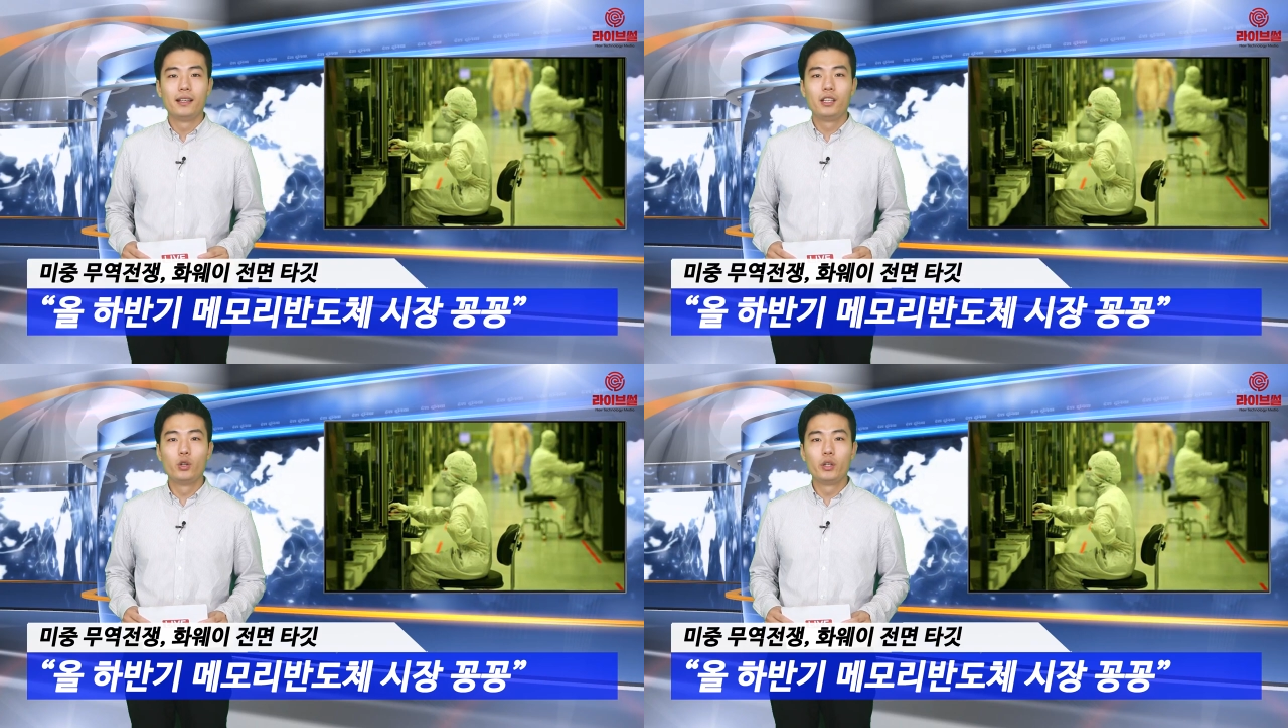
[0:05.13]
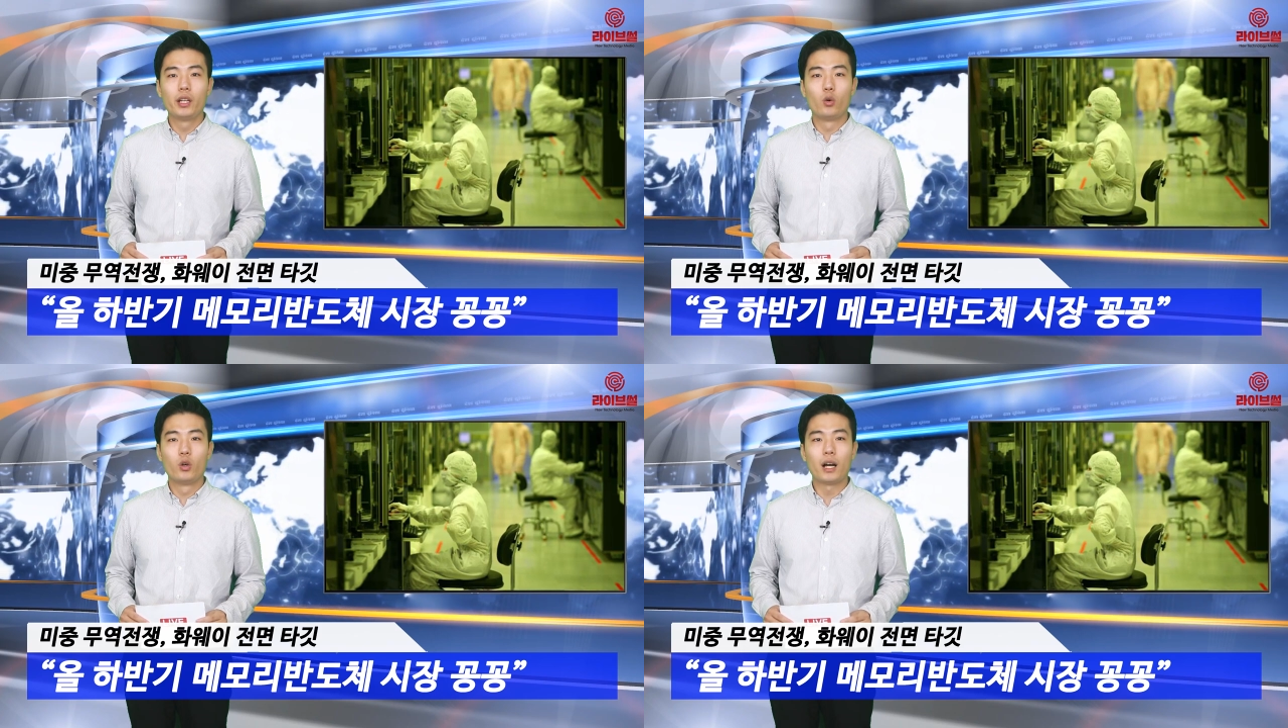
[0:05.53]
이로
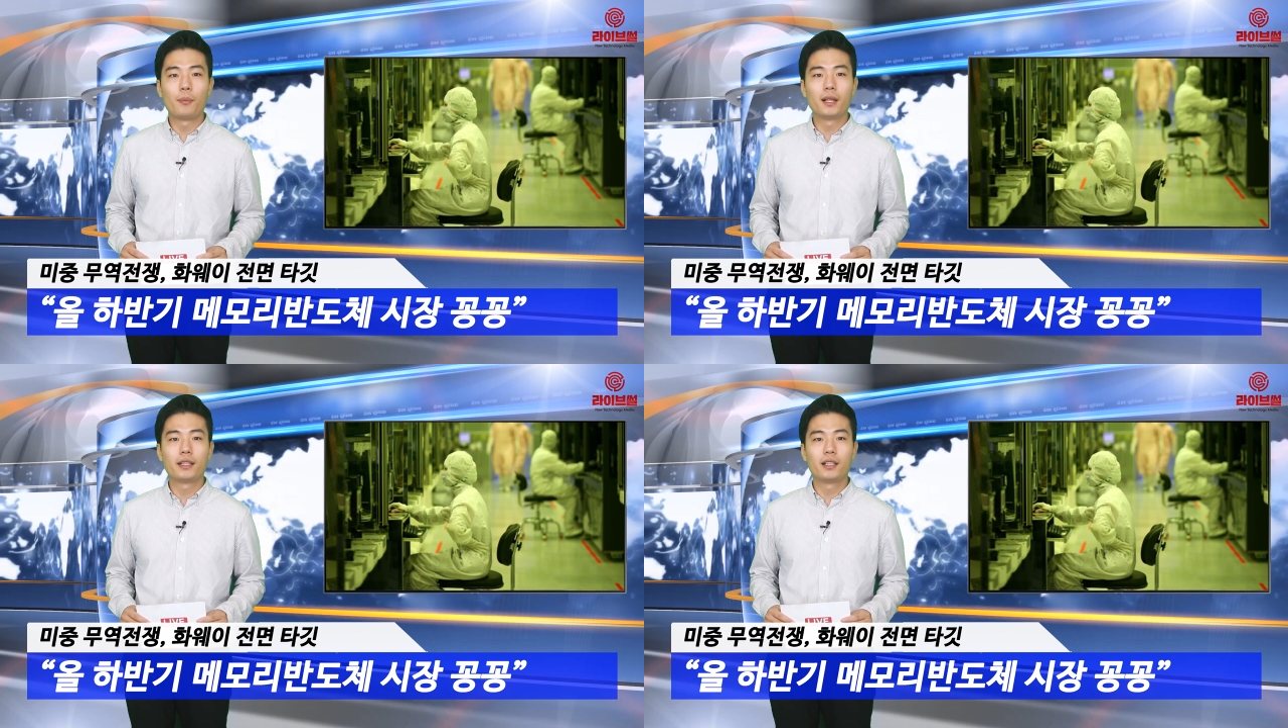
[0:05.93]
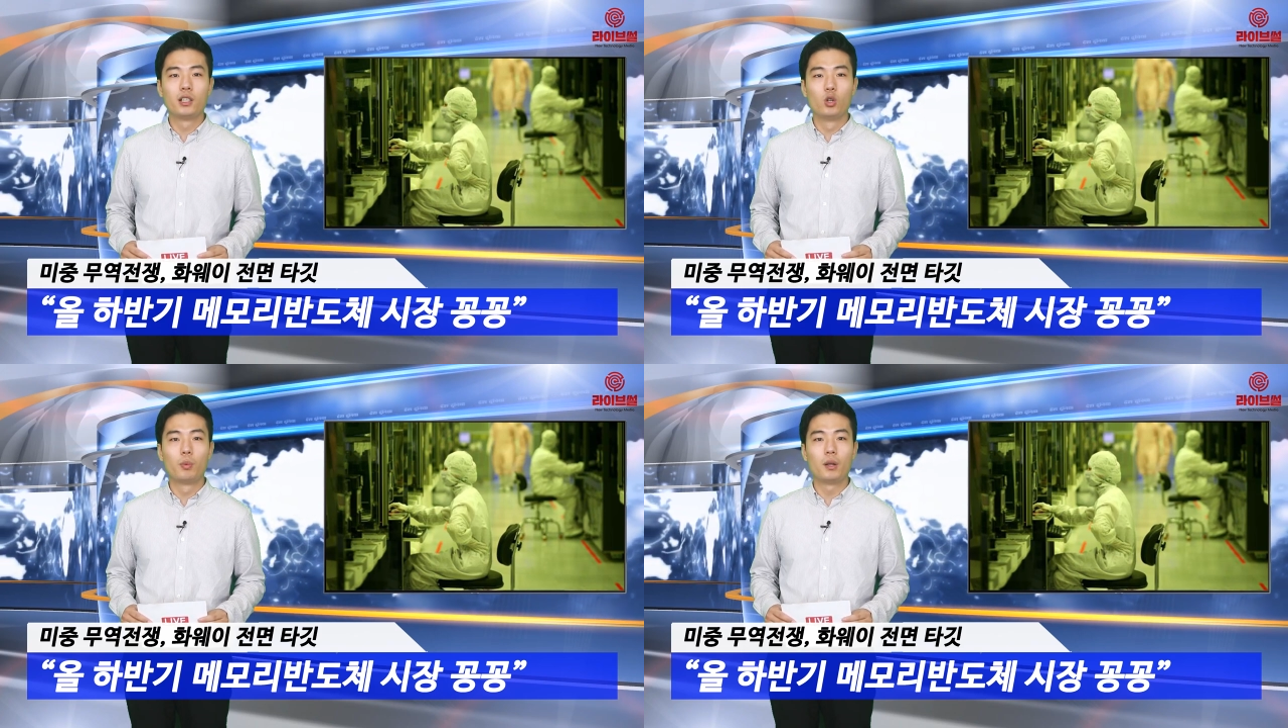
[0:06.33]
인해 올 하반기
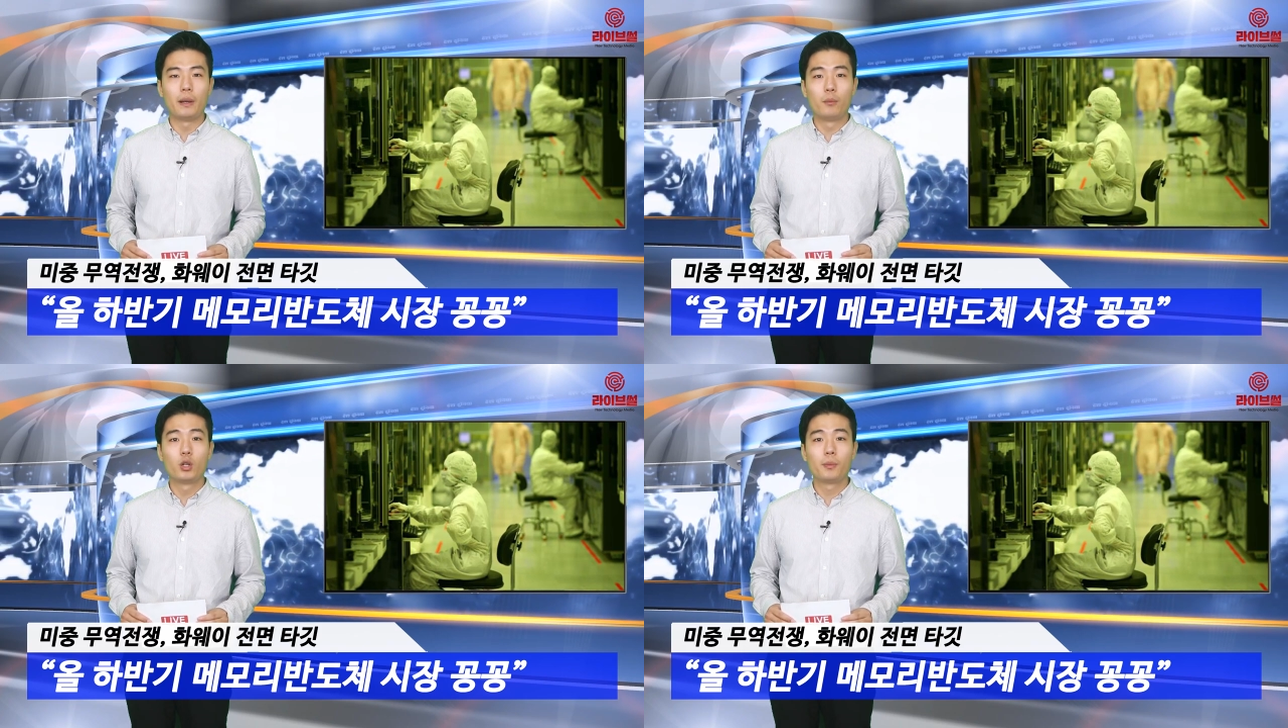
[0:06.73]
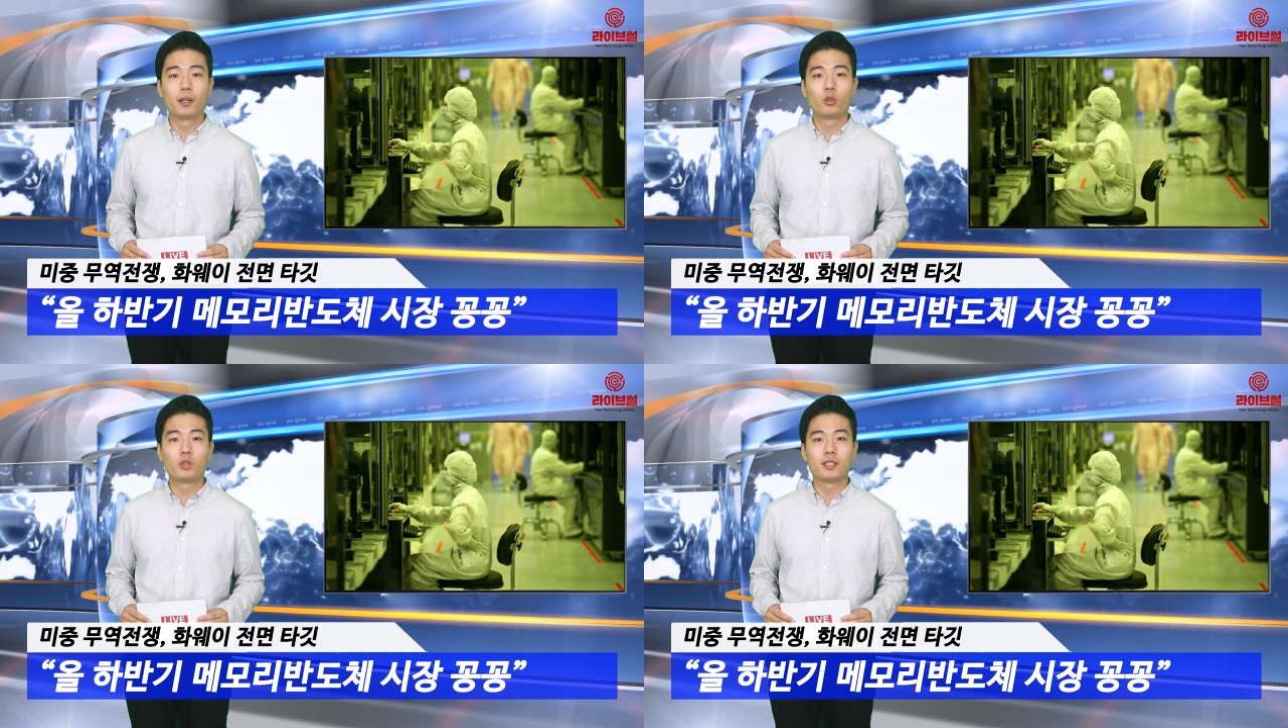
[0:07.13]
글로벌 메모리
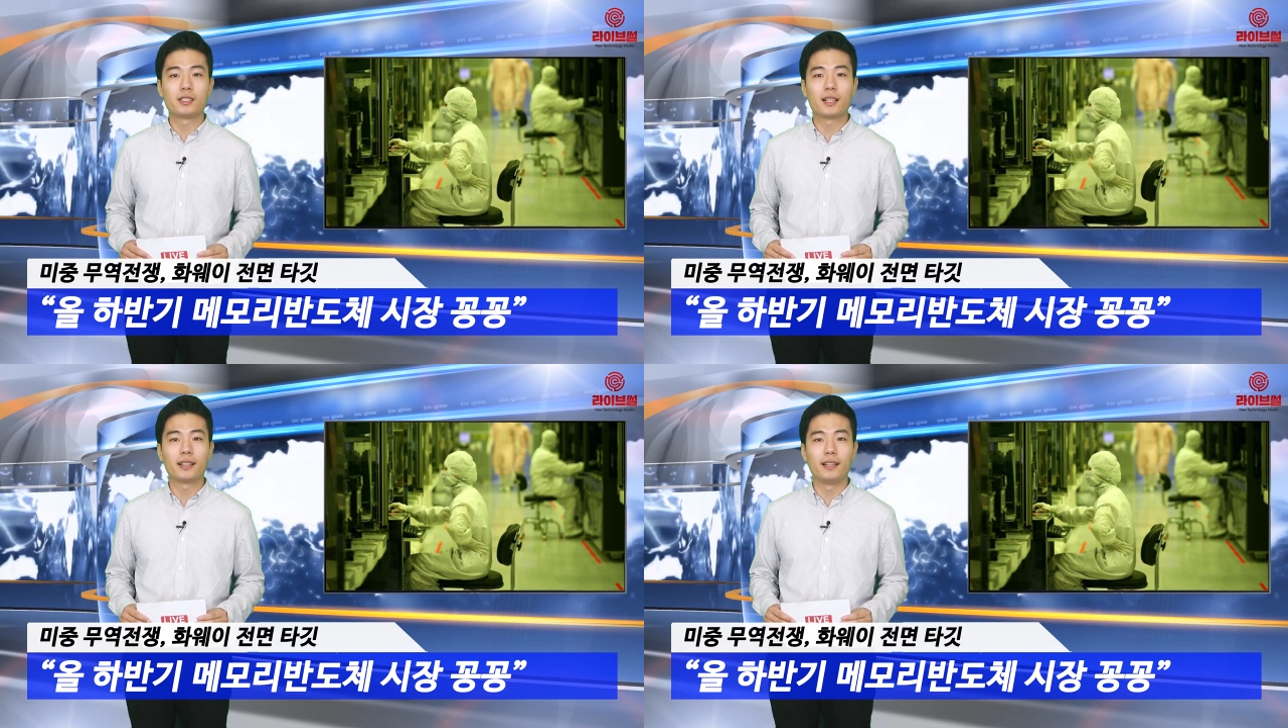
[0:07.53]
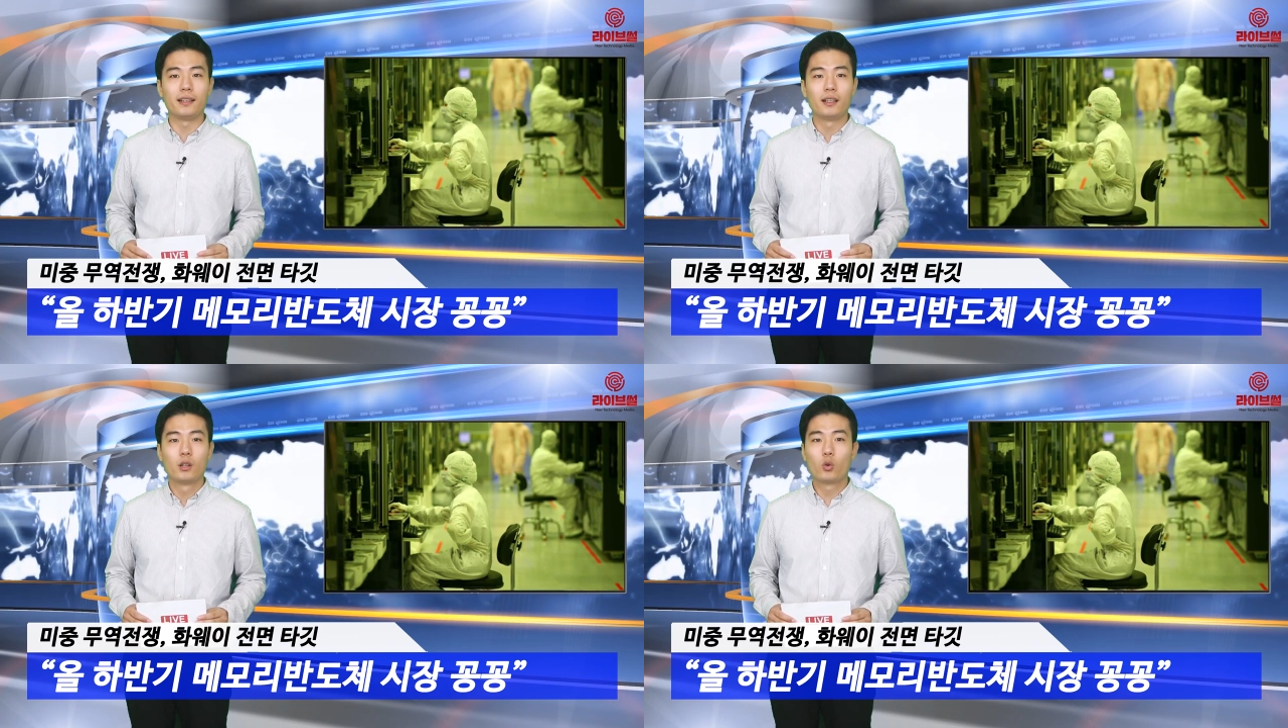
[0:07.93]
반도체 시장이